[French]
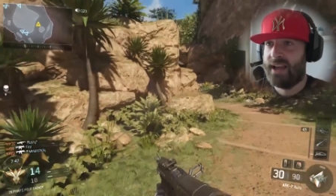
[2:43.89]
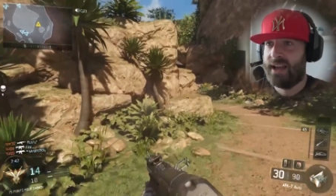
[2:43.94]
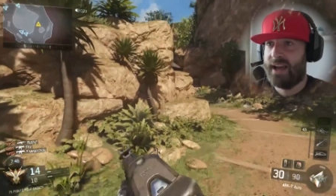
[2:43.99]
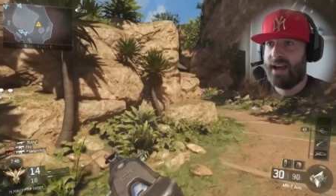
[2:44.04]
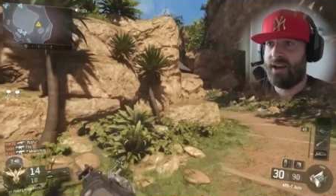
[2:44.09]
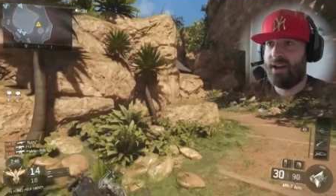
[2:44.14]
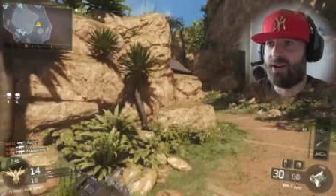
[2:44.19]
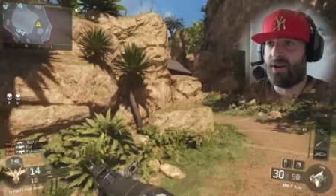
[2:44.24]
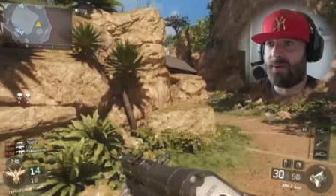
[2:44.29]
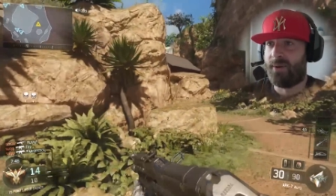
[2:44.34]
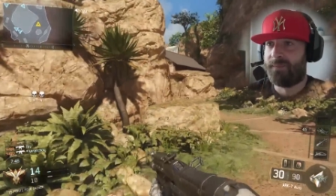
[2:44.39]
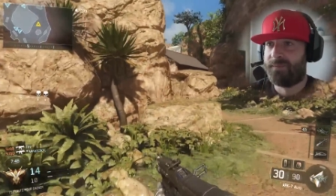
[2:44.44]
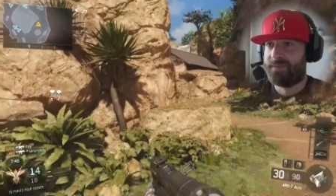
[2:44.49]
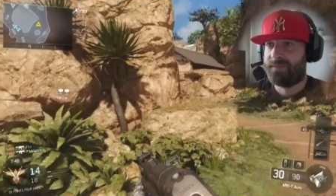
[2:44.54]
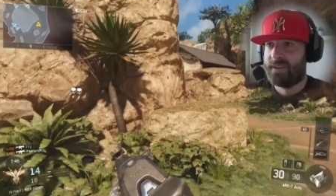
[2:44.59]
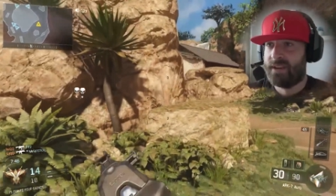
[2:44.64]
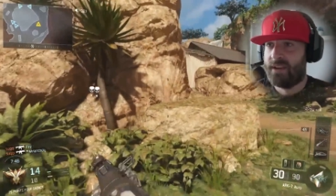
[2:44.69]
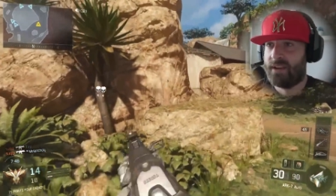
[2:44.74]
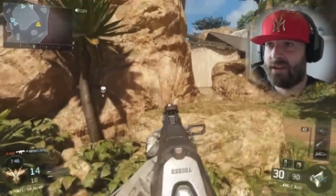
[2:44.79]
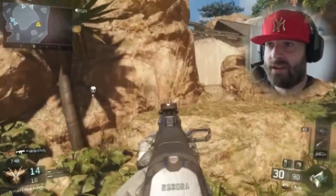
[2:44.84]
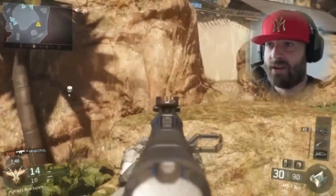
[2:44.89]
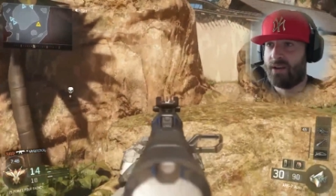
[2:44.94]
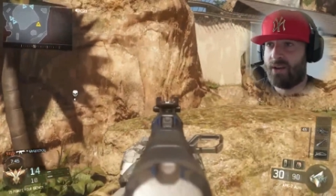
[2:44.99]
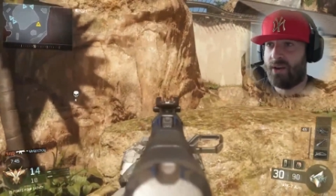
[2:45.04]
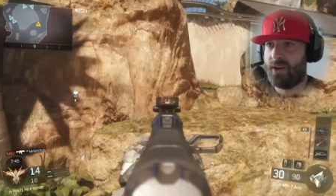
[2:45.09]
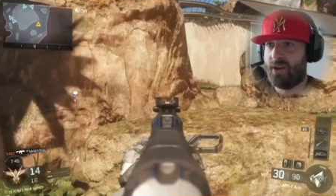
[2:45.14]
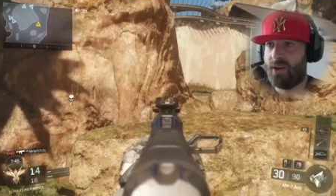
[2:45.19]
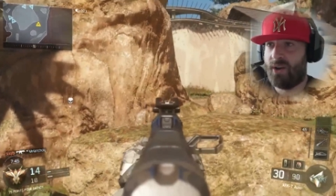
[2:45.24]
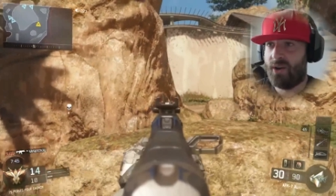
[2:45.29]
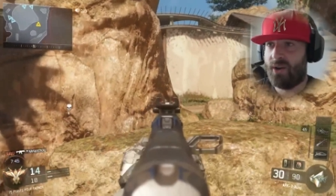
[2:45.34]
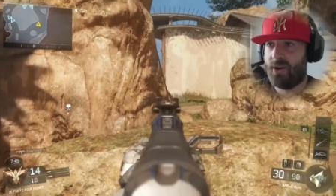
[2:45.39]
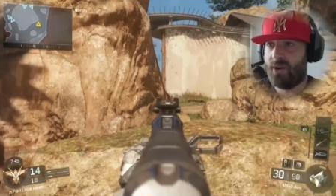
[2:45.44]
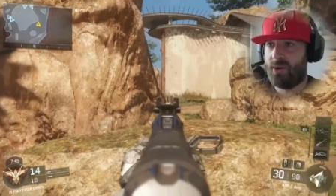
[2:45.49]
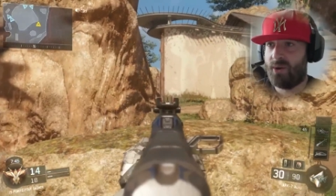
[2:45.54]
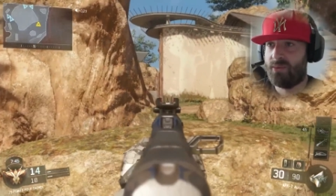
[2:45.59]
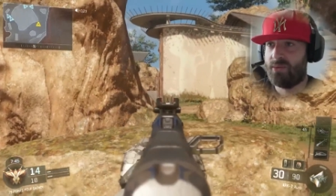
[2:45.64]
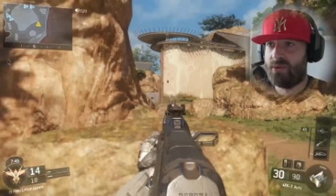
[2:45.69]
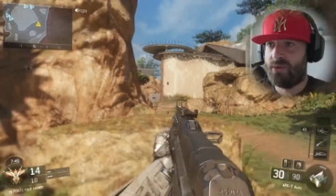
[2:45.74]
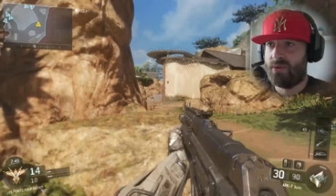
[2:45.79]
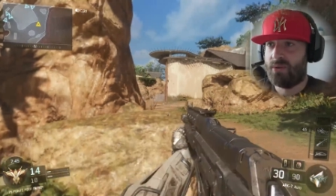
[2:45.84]
Alors, euh,
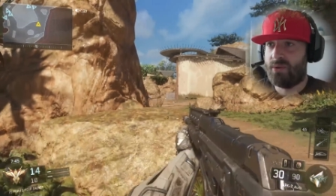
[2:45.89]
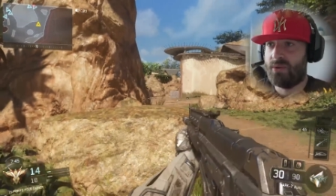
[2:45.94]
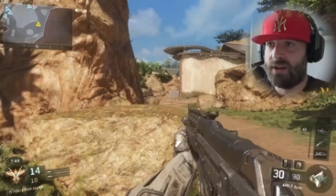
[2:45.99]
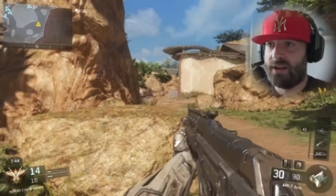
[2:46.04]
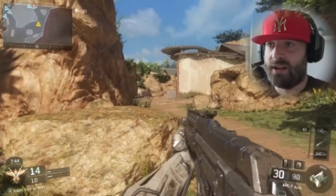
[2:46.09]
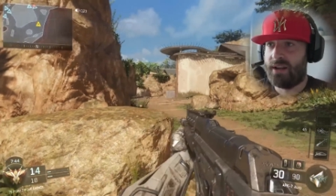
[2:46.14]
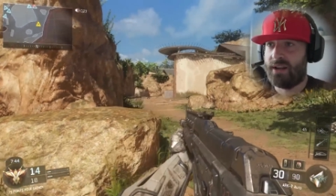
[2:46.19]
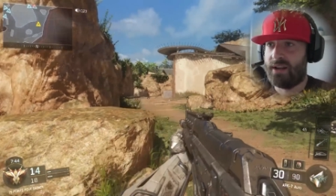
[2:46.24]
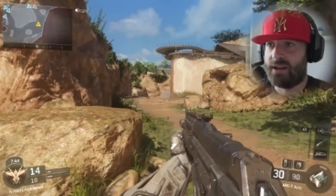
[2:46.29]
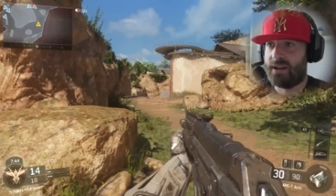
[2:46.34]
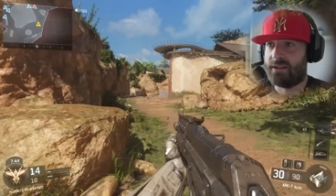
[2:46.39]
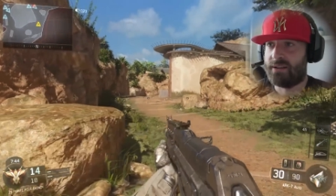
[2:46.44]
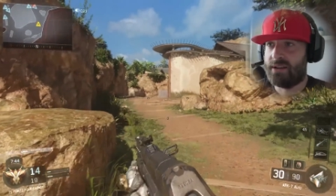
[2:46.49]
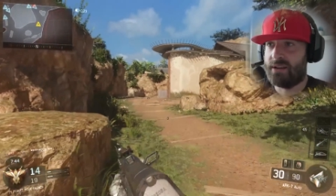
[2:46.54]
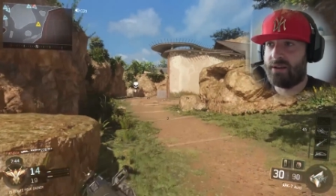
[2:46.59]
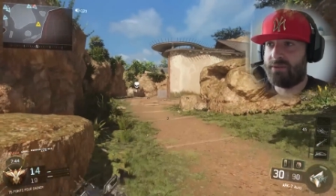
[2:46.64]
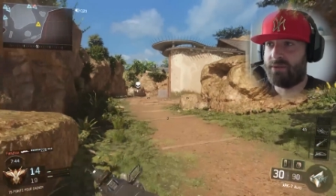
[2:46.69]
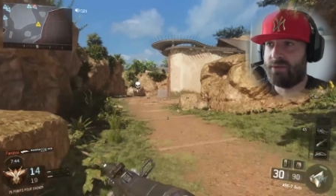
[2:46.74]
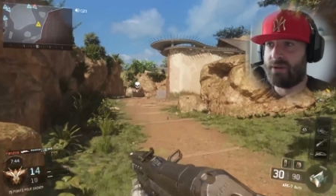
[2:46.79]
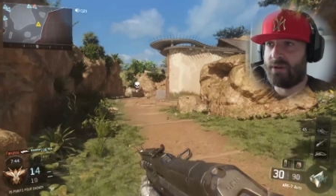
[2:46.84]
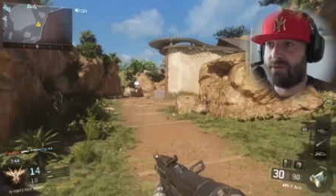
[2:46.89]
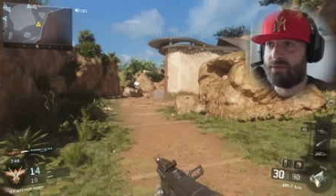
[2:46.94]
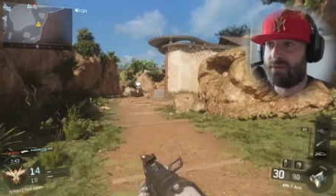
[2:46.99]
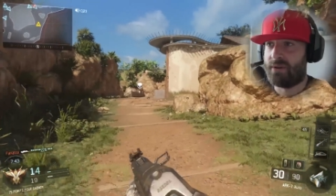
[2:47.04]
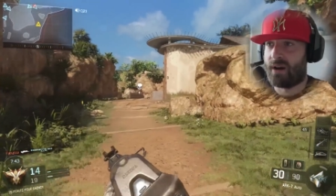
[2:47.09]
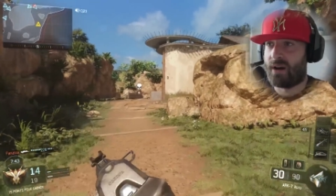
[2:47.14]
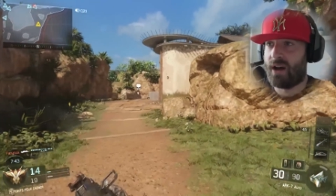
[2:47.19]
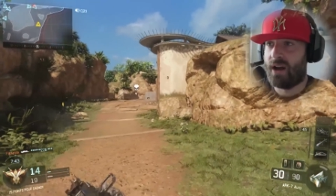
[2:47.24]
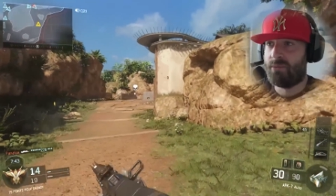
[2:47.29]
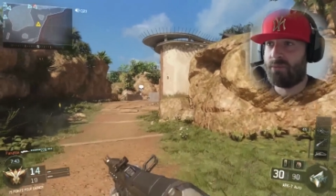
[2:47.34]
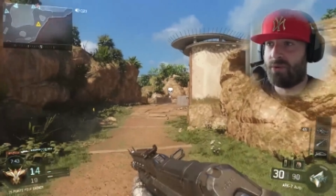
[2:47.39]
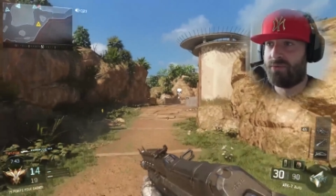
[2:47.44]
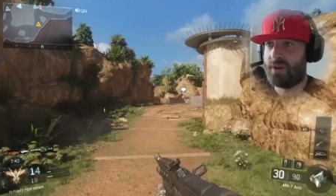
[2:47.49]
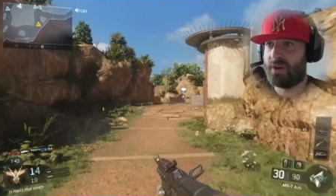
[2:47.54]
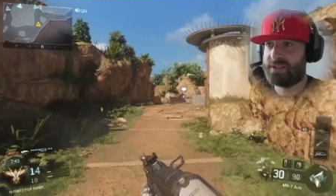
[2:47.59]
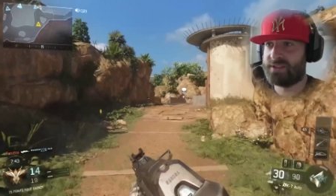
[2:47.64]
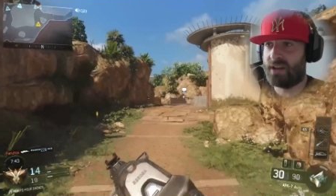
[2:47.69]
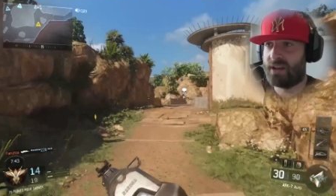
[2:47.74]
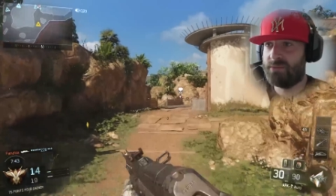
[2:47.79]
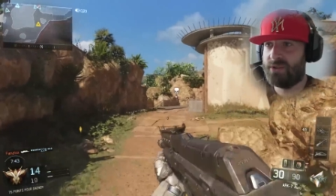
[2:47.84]
oh il va, vraiment
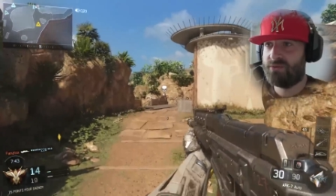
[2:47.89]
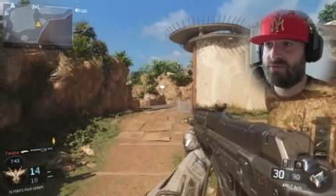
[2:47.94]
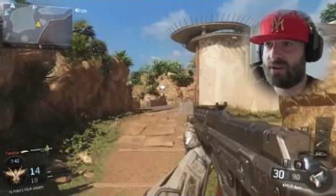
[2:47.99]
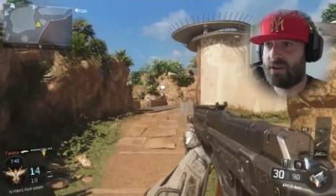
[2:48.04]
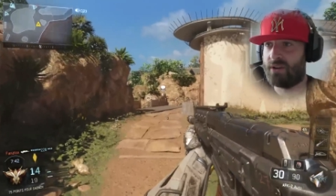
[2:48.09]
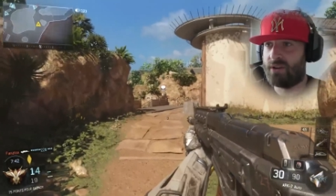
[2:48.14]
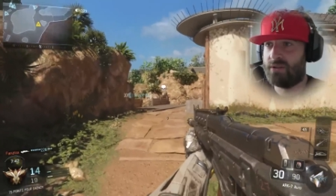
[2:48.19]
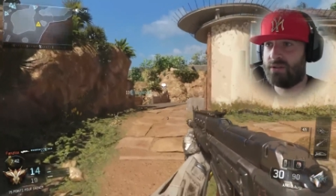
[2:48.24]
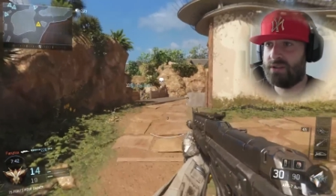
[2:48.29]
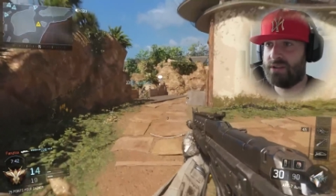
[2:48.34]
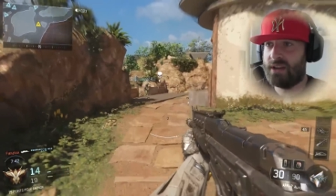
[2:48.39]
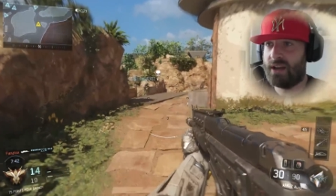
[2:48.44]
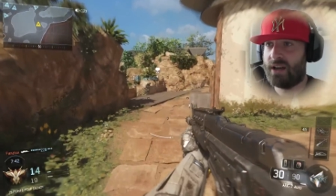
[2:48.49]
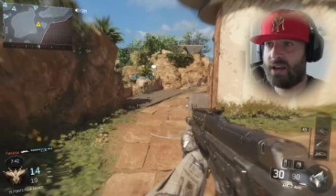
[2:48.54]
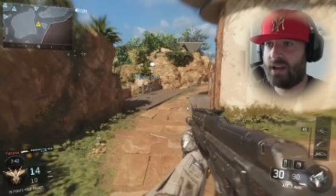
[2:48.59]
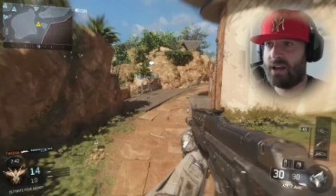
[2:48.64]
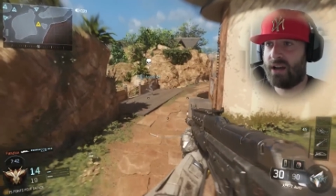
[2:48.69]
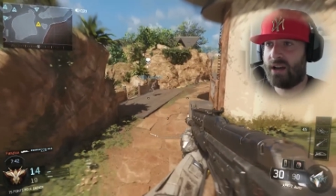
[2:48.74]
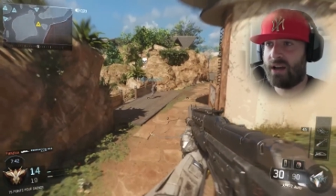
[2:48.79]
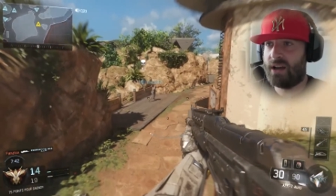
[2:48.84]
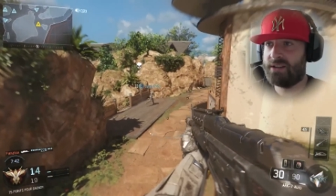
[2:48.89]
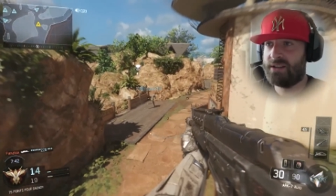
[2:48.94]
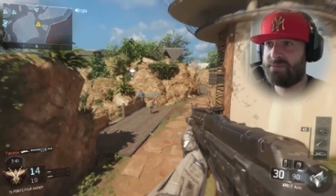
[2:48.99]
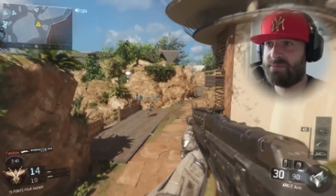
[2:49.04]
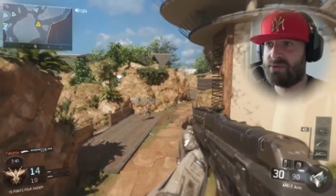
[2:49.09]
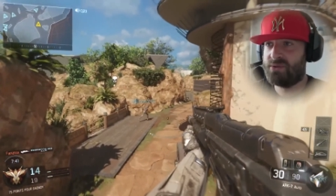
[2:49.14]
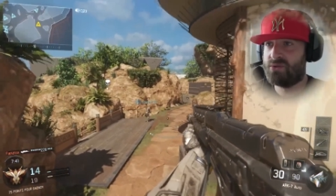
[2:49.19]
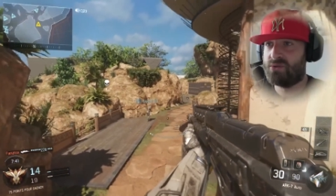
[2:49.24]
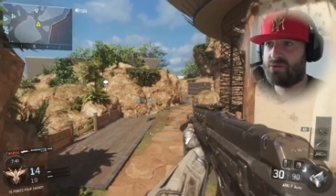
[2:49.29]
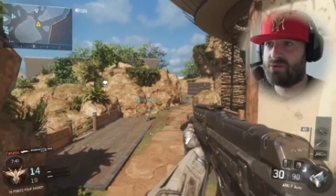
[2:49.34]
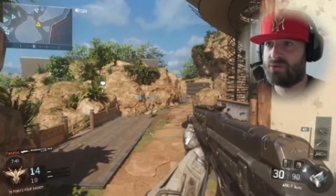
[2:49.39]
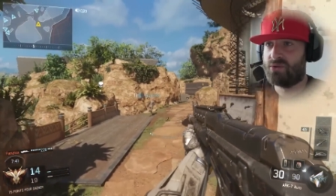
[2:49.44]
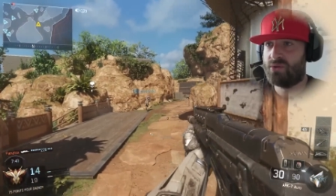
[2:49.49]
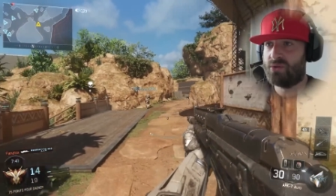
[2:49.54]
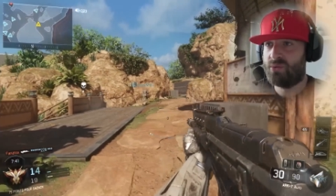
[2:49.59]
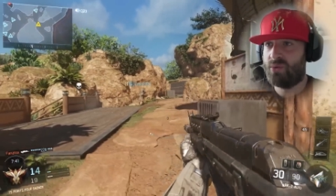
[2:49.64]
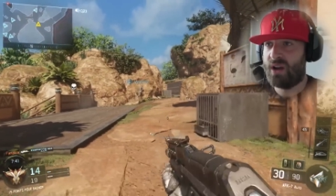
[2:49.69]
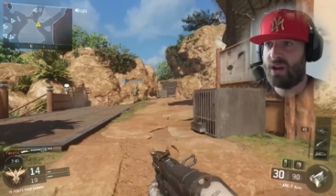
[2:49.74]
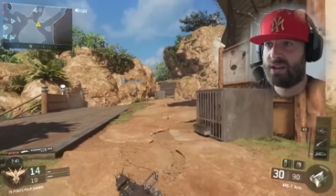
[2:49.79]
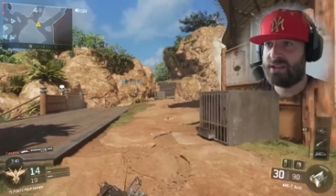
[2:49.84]
falloir se réhabituer. Alors, il y a un espèce de saut,
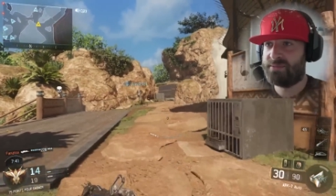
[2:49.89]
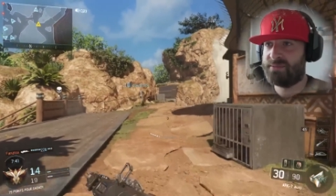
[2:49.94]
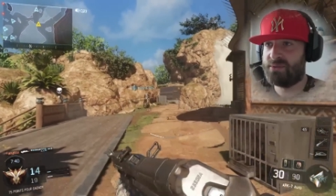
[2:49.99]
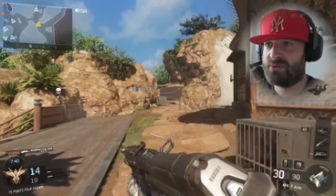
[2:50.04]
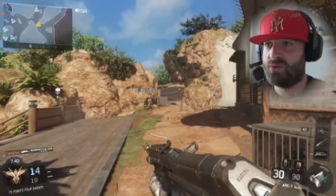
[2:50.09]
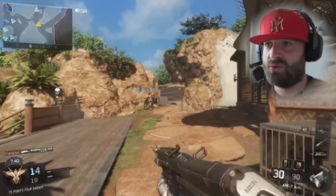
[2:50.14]
ouais, un espèce